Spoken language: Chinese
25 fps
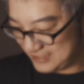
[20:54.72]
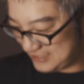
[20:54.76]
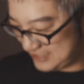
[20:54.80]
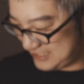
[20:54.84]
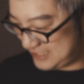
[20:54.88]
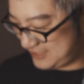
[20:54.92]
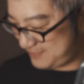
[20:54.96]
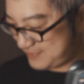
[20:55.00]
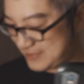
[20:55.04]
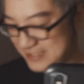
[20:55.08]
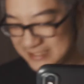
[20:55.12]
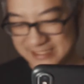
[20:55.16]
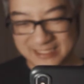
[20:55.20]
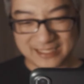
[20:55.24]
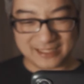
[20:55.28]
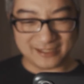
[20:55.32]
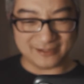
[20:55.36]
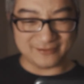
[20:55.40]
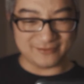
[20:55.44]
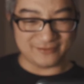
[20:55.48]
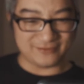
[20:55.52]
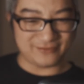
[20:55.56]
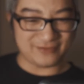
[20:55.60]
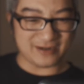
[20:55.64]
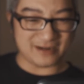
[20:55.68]
基本上很
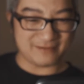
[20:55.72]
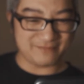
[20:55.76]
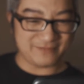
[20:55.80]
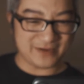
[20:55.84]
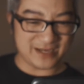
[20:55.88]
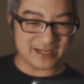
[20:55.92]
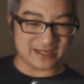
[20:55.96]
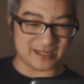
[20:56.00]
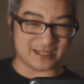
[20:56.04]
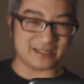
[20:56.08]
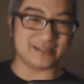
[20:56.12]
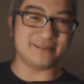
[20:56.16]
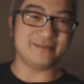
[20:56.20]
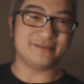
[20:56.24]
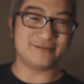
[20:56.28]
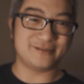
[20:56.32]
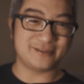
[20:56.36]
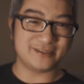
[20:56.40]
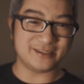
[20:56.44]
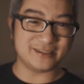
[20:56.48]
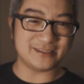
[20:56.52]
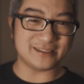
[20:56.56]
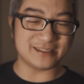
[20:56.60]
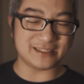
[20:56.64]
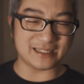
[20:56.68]
方便啊，
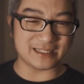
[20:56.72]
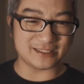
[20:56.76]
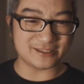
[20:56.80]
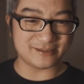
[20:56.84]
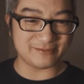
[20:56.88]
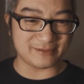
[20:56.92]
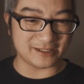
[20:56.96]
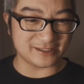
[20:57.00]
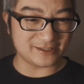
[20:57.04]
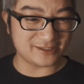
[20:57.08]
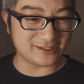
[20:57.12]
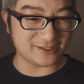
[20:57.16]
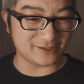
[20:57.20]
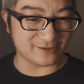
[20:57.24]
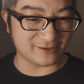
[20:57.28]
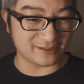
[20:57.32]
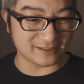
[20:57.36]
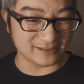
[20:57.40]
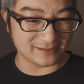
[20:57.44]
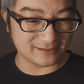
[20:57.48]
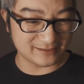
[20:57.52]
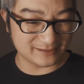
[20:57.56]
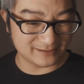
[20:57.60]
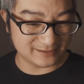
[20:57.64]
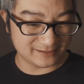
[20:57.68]
个人还是蛮喜
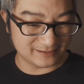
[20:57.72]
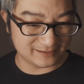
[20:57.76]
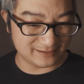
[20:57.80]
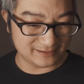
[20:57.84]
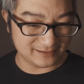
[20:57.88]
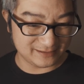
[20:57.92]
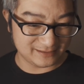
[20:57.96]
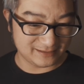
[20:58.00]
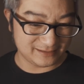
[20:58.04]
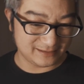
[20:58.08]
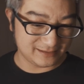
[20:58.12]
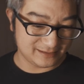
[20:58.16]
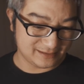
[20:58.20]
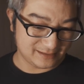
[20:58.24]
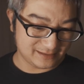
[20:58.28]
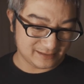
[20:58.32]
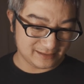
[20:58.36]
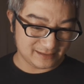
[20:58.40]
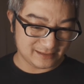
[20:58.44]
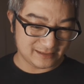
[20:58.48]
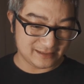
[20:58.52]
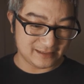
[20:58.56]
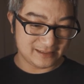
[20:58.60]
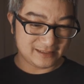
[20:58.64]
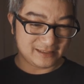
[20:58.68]
欢。
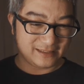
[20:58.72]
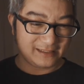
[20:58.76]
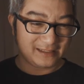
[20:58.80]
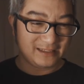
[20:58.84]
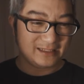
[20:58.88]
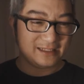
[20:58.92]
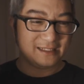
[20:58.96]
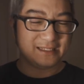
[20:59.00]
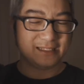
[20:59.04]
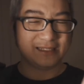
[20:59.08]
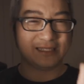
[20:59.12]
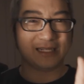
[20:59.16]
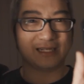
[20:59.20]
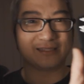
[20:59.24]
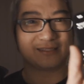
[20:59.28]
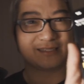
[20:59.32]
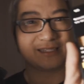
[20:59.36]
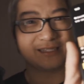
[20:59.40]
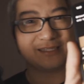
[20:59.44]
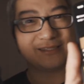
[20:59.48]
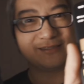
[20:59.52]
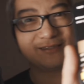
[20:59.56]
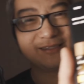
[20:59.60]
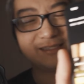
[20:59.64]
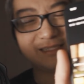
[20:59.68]
然后这
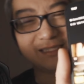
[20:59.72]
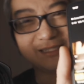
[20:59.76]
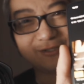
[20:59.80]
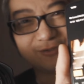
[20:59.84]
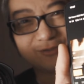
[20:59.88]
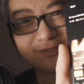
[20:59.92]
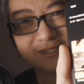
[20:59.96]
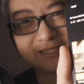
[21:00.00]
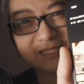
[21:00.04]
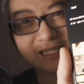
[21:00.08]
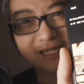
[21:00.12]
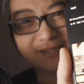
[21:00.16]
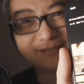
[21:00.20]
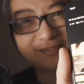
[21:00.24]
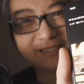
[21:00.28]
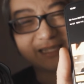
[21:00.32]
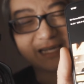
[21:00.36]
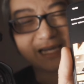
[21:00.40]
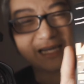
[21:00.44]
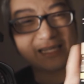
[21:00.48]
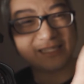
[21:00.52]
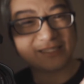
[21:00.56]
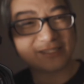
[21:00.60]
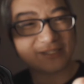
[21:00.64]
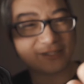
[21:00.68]
个就是你如何调节
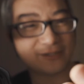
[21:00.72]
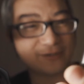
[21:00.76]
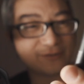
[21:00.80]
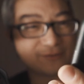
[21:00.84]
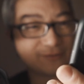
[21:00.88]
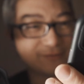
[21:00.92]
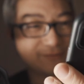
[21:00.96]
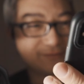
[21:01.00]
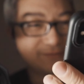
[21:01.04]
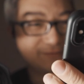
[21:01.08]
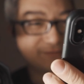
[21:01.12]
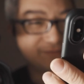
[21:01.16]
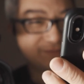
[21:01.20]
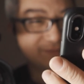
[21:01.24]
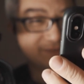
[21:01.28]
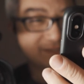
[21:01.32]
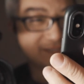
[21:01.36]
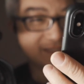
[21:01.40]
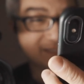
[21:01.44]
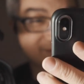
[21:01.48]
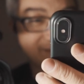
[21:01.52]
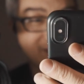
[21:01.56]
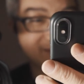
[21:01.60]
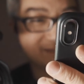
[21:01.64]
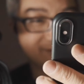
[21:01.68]
I S O，
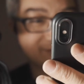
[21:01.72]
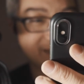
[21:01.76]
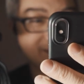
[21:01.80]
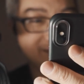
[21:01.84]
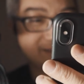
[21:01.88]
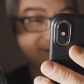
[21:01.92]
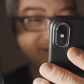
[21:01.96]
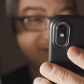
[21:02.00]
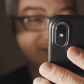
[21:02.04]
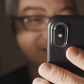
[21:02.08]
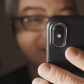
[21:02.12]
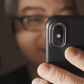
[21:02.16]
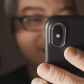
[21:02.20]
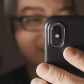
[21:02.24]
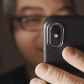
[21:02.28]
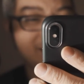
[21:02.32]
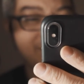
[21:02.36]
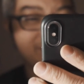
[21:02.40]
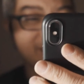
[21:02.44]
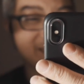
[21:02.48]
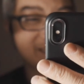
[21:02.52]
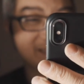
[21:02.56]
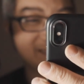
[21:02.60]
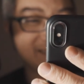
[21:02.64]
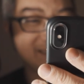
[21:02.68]
基
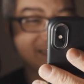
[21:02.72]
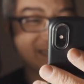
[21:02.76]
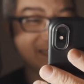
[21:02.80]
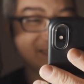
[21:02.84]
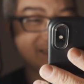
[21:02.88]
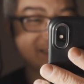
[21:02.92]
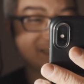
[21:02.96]
本上相